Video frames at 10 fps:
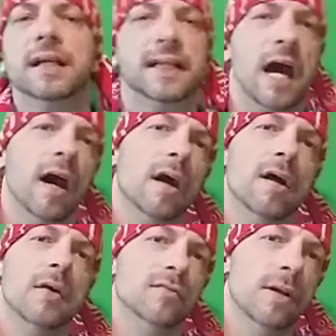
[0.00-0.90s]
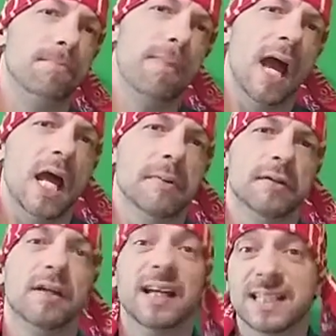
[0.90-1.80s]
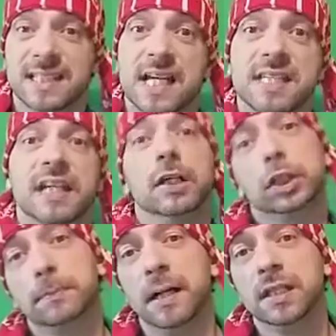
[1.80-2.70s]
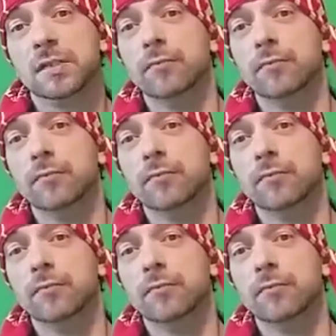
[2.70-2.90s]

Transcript: Ja, wir bleiben sehr, sehr gespannt.